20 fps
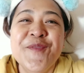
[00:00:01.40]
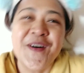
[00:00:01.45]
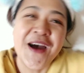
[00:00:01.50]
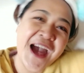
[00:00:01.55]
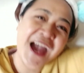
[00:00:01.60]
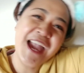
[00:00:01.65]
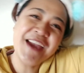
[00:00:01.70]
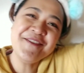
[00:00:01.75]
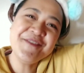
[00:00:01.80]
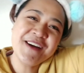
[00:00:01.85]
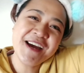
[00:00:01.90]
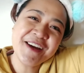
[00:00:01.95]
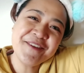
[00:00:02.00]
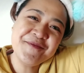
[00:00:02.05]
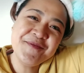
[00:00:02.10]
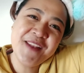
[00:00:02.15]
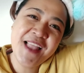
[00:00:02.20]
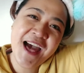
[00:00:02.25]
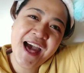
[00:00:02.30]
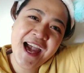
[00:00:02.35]
Hi mga
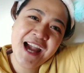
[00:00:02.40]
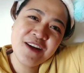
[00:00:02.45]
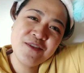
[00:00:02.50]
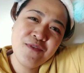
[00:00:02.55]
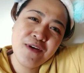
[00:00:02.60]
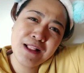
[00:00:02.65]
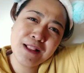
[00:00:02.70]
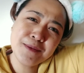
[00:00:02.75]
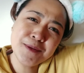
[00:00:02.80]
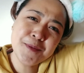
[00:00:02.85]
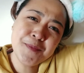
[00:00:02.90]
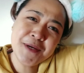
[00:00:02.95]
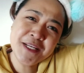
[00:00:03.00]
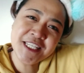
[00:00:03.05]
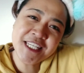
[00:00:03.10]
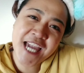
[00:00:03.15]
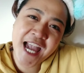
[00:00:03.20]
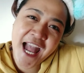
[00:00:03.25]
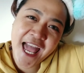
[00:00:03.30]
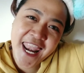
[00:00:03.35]
vlog! Welcome to my
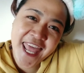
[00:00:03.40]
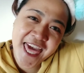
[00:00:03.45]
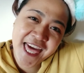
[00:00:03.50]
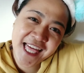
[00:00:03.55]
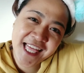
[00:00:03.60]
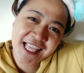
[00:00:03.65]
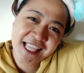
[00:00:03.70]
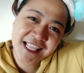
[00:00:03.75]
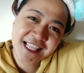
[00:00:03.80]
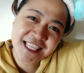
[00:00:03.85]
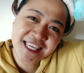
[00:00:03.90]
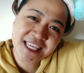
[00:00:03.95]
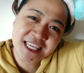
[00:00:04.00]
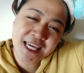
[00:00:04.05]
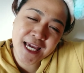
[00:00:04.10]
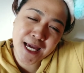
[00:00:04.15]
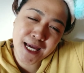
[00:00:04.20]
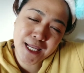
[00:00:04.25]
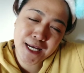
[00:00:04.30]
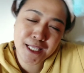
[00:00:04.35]
channel!
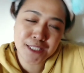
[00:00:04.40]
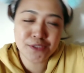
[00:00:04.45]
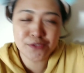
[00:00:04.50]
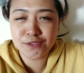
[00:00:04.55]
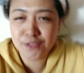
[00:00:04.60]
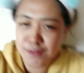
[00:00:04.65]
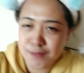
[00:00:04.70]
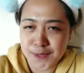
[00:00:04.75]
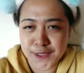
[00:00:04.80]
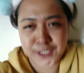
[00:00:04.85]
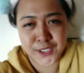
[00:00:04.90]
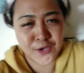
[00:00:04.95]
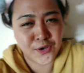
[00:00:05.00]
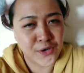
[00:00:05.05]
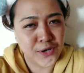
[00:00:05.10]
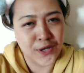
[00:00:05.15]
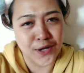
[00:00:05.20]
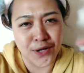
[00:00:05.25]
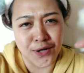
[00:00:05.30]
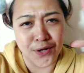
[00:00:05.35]
Yan, ito na naman
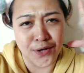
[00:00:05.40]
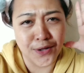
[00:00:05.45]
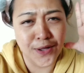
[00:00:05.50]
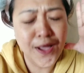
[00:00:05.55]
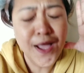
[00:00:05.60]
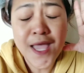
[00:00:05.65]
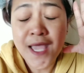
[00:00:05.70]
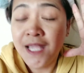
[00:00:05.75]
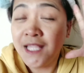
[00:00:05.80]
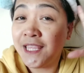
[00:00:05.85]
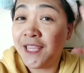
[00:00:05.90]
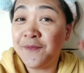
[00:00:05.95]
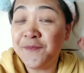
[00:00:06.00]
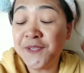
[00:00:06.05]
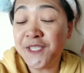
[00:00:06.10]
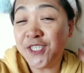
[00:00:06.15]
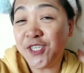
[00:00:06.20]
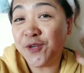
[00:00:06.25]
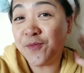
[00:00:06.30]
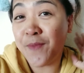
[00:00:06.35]
ako.
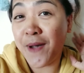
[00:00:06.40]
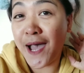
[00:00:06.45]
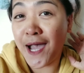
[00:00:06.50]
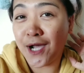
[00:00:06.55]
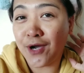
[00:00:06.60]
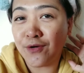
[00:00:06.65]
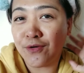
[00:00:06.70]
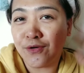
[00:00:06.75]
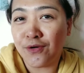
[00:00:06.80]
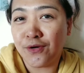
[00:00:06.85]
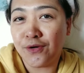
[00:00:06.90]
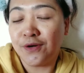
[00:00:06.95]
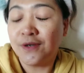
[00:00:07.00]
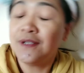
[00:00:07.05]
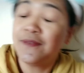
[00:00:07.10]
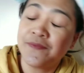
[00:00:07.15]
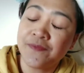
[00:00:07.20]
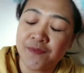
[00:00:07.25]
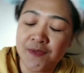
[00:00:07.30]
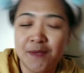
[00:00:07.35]
Na-miss niyo ba ako?
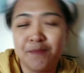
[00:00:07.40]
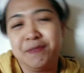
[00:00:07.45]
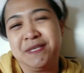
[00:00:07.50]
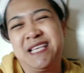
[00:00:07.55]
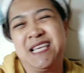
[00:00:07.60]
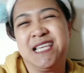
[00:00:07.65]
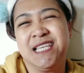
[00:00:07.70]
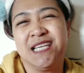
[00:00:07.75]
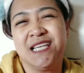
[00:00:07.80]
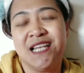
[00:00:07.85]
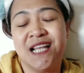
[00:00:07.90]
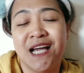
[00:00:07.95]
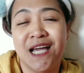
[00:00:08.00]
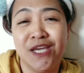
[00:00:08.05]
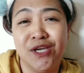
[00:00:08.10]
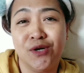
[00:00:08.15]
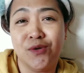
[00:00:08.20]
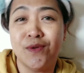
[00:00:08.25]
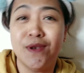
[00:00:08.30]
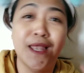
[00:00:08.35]
Pasensya na
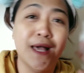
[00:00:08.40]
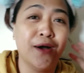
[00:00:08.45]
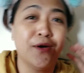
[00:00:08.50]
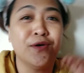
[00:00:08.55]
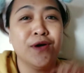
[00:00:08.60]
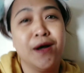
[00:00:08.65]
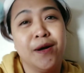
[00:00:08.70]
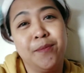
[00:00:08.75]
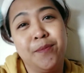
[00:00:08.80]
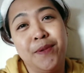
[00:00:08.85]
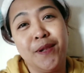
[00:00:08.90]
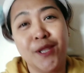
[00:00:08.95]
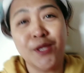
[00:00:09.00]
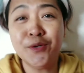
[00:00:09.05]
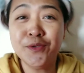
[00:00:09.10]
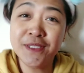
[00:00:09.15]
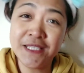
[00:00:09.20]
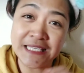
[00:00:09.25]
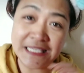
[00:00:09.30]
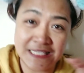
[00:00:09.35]
kayo, wala akong
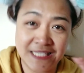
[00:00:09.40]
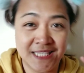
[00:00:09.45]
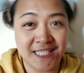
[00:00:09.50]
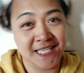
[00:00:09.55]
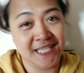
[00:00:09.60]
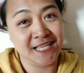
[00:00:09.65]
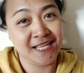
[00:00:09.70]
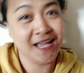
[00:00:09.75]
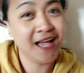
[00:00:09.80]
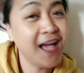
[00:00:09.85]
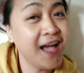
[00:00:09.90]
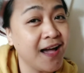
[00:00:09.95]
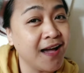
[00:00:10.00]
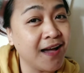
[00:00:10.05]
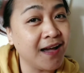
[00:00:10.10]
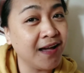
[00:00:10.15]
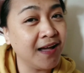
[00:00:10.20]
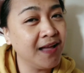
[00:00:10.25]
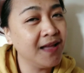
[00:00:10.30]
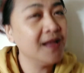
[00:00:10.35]
upload kasi
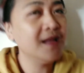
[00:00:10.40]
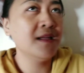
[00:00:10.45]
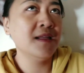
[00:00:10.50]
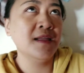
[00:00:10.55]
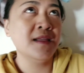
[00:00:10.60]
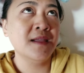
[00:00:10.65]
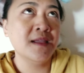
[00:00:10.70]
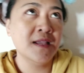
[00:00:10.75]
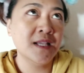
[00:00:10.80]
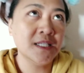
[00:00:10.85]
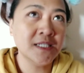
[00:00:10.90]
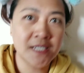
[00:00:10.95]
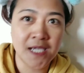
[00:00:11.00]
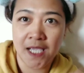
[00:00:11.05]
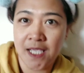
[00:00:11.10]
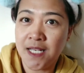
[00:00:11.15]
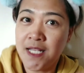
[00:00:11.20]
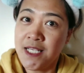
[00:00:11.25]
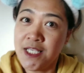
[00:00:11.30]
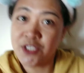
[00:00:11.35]
nga
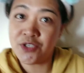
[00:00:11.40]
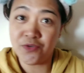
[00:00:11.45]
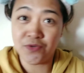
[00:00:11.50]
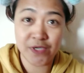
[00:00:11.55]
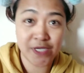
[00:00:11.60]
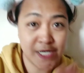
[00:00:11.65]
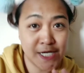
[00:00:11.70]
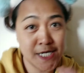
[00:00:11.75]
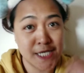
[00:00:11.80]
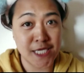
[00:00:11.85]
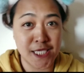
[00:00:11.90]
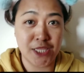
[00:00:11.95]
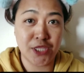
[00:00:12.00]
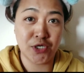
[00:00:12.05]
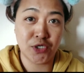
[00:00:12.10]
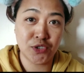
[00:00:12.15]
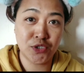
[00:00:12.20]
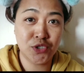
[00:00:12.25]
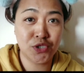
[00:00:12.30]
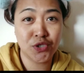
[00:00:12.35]
Chinese New Year
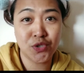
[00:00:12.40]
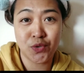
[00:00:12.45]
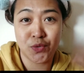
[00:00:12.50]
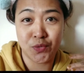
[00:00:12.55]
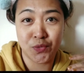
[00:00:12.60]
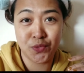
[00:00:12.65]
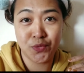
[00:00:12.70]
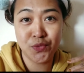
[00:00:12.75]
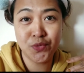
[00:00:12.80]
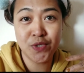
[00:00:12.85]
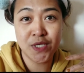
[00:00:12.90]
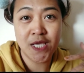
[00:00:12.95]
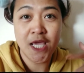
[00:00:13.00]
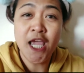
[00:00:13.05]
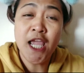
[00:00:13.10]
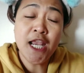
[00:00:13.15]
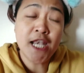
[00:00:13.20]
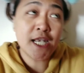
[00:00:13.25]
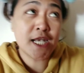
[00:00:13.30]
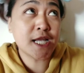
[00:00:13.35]
dito. So,
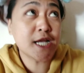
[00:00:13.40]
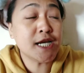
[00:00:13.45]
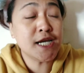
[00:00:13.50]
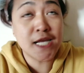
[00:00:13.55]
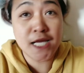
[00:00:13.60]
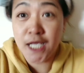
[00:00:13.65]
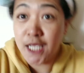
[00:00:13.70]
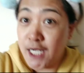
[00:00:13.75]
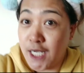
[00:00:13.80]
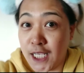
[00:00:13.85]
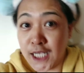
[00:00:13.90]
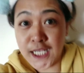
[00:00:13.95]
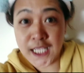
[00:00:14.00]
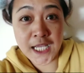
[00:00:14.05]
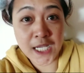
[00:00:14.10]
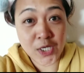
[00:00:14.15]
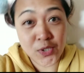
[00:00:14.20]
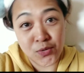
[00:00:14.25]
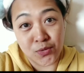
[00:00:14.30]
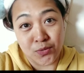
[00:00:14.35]
naglaglag
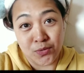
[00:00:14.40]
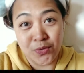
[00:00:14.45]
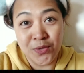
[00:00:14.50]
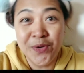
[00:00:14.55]
ako.